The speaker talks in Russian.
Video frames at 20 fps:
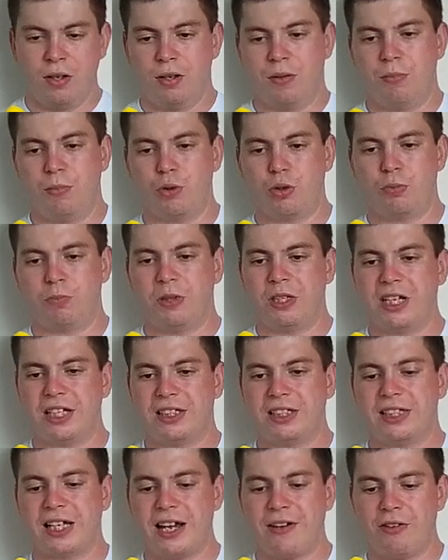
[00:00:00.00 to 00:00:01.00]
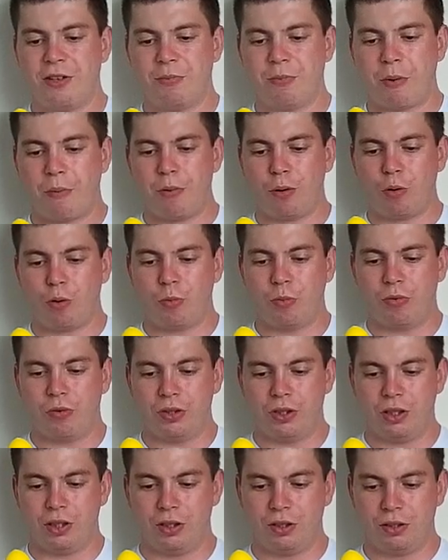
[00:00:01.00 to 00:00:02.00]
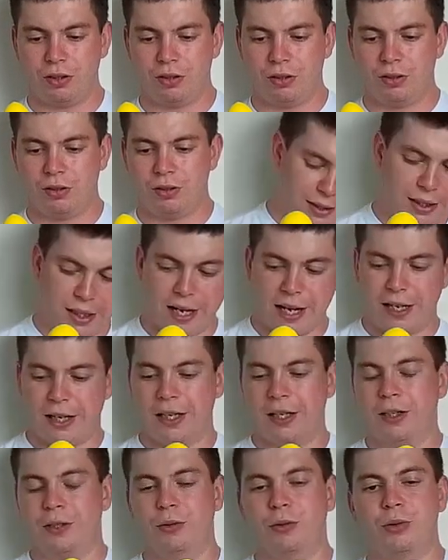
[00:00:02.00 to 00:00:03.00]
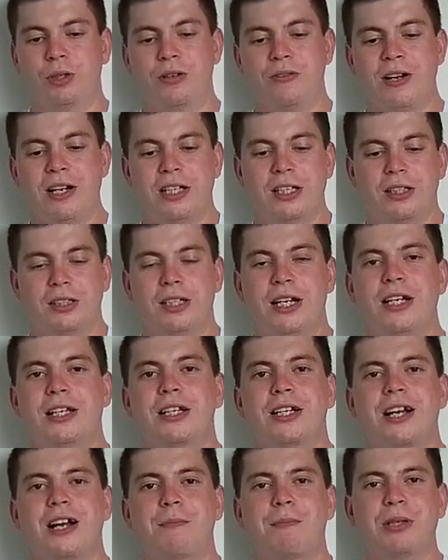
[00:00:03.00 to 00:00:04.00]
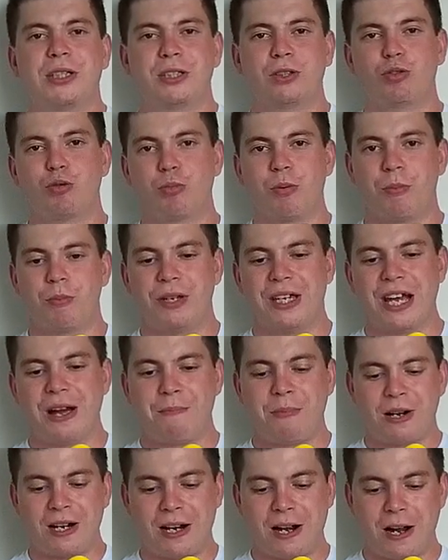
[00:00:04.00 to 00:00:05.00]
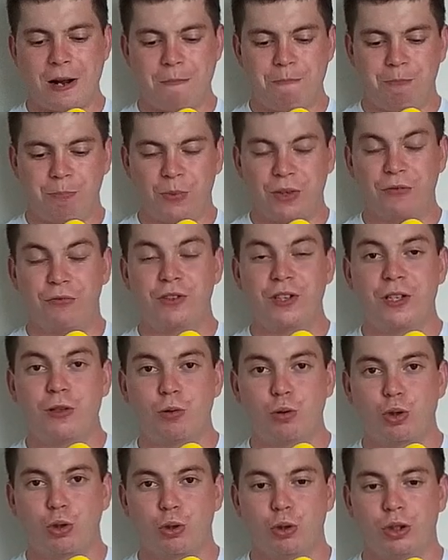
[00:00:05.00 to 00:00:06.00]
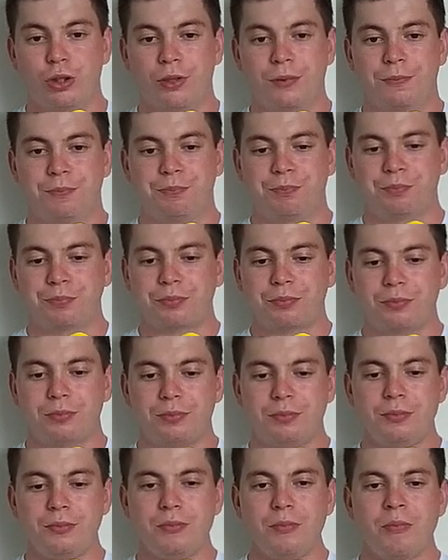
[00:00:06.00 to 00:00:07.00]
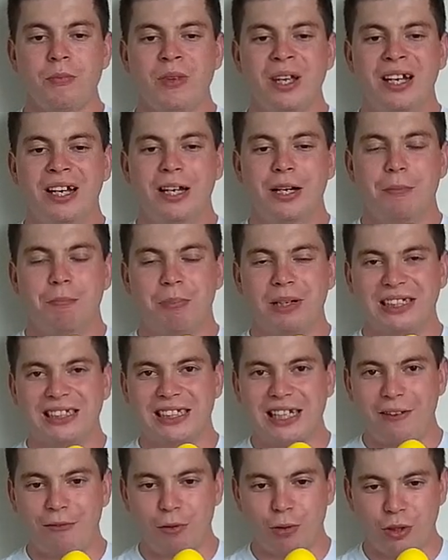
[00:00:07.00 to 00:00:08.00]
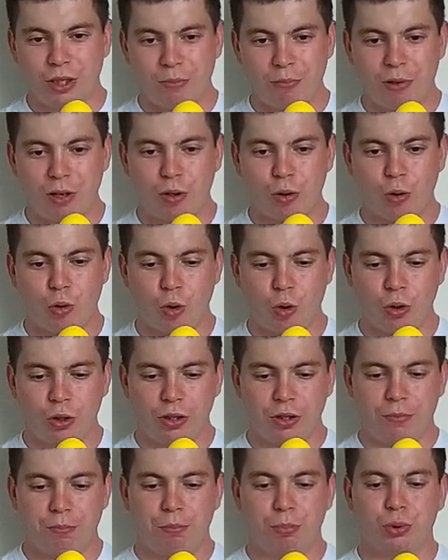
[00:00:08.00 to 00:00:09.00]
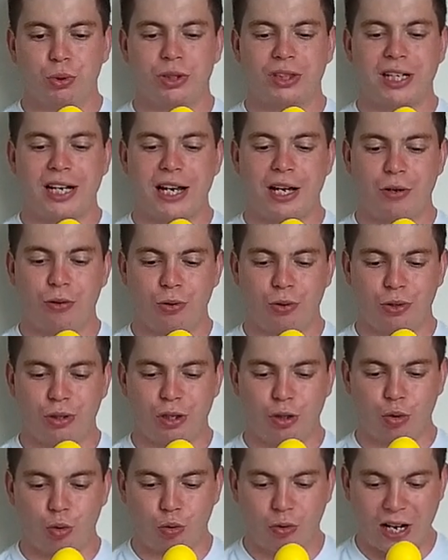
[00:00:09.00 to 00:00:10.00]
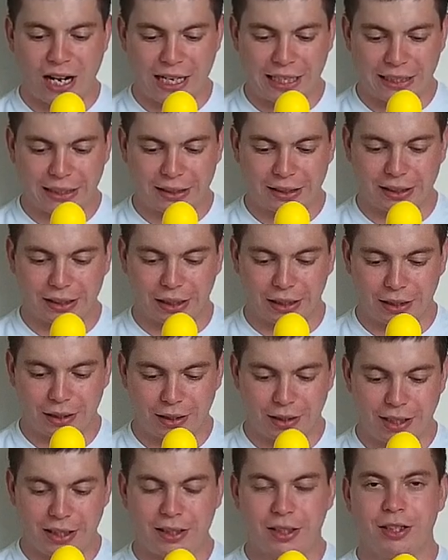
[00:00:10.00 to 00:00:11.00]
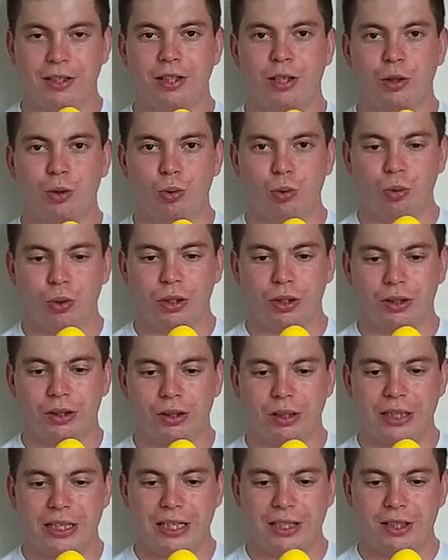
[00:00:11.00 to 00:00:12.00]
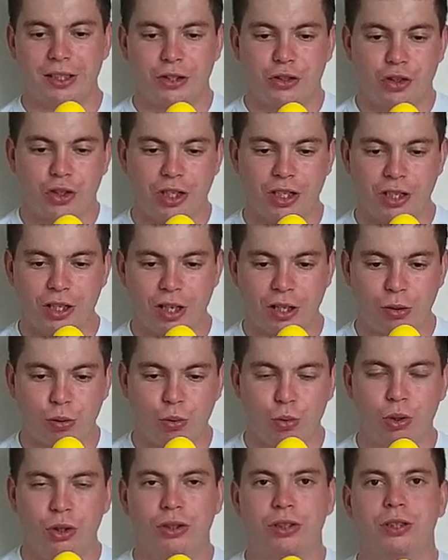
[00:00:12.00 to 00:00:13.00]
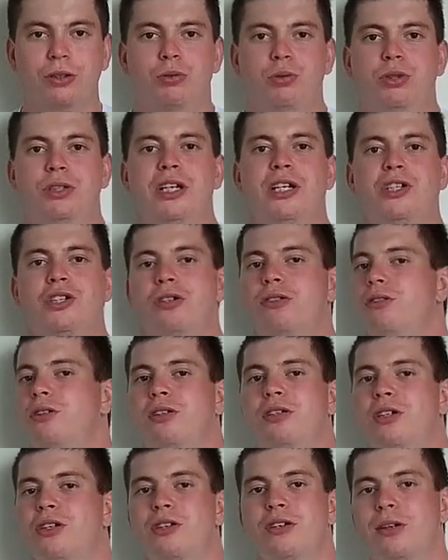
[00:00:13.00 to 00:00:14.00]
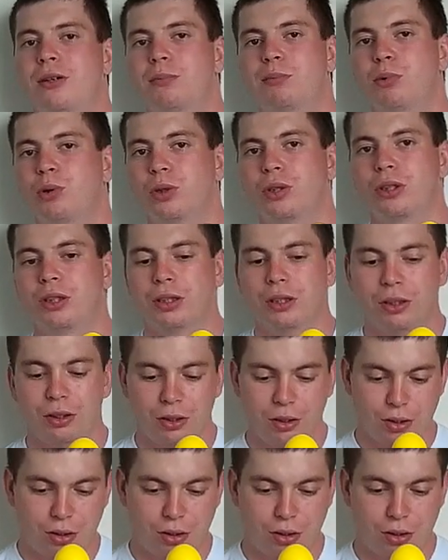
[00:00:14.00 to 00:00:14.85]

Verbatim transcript: Может быть, оставить, попробовать. Так, ну давайте, знаете, как поступим? Я пока выключусь. Поставлю на балкон, пускай он надувается, если надуется. Если же не надуется, то значит это не работает.